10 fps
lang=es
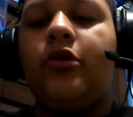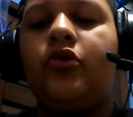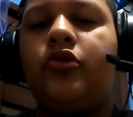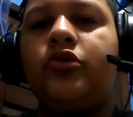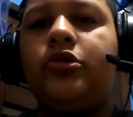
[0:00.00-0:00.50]

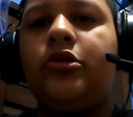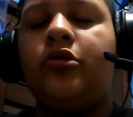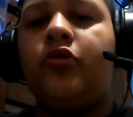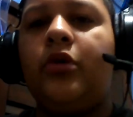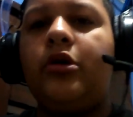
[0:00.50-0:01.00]
los,
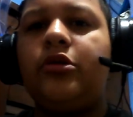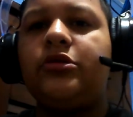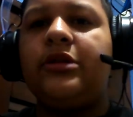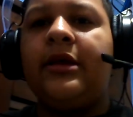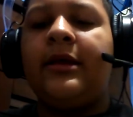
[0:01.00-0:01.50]
los,
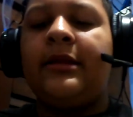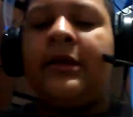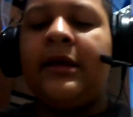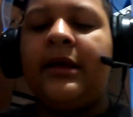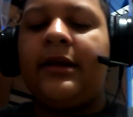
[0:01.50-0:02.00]
juegos de,
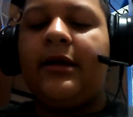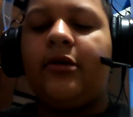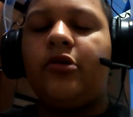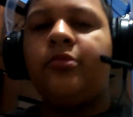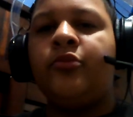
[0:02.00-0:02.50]

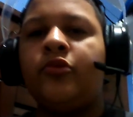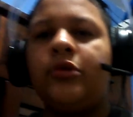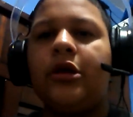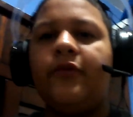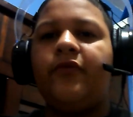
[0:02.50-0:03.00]
guerra
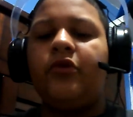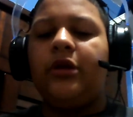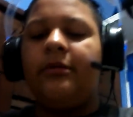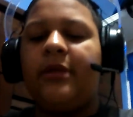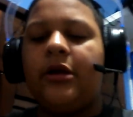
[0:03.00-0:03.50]
como Call of
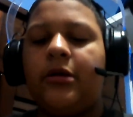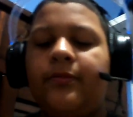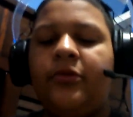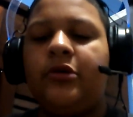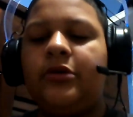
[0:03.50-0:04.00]
Duty y Black
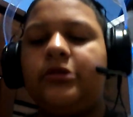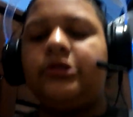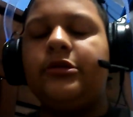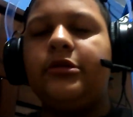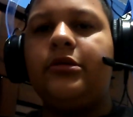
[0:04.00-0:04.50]
Ops
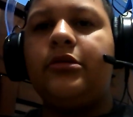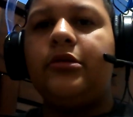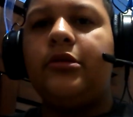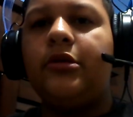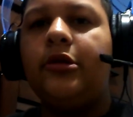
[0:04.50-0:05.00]
2,
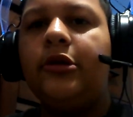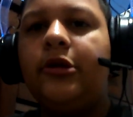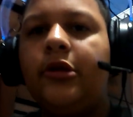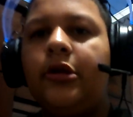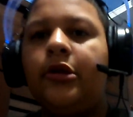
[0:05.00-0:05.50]

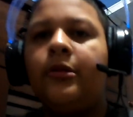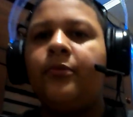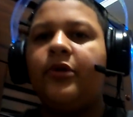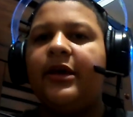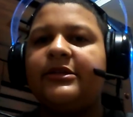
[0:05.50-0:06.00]

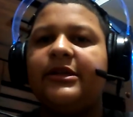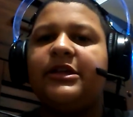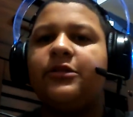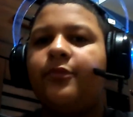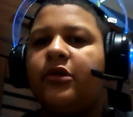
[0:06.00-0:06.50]
pues
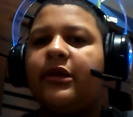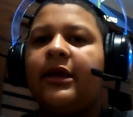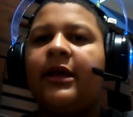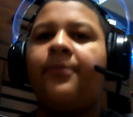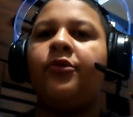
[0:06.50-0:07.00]
es
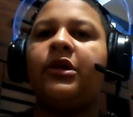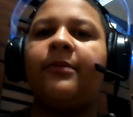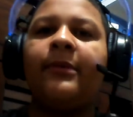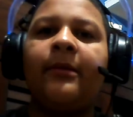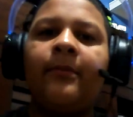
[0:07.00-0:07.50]
porque,
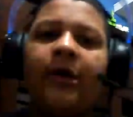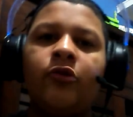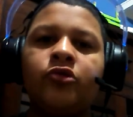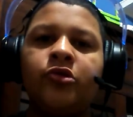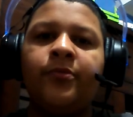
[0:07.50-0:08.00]
porque me, me
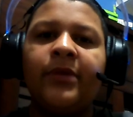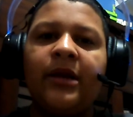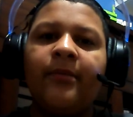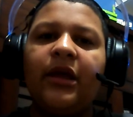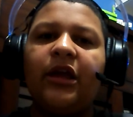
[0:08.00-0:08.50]
acostumbré
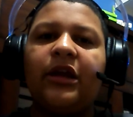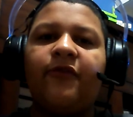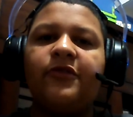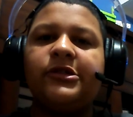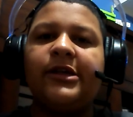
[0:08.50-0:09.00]
al
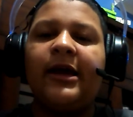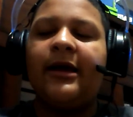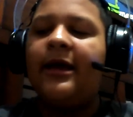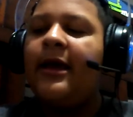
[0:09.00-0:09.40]
Minecraft, o sea,